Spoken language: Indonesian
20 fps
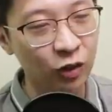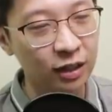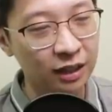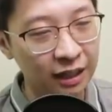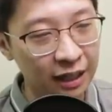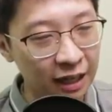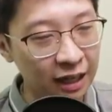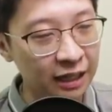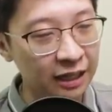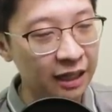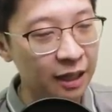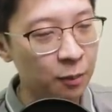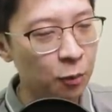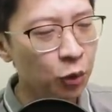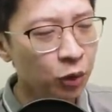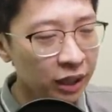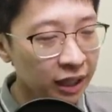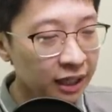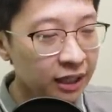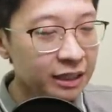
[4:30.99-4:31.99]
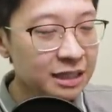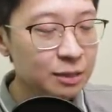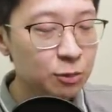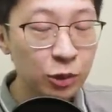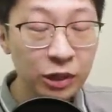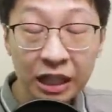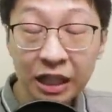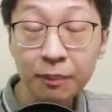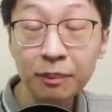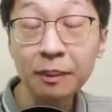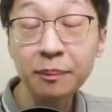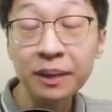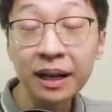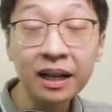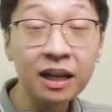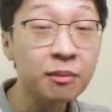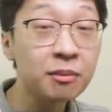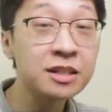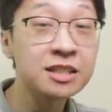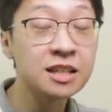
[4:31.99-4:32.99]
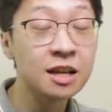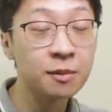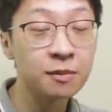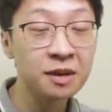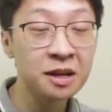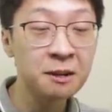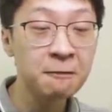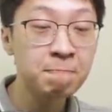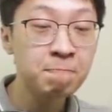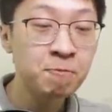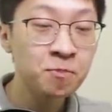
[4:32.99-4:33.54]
enggak ya mungkin semuanya dapat piagam yang sama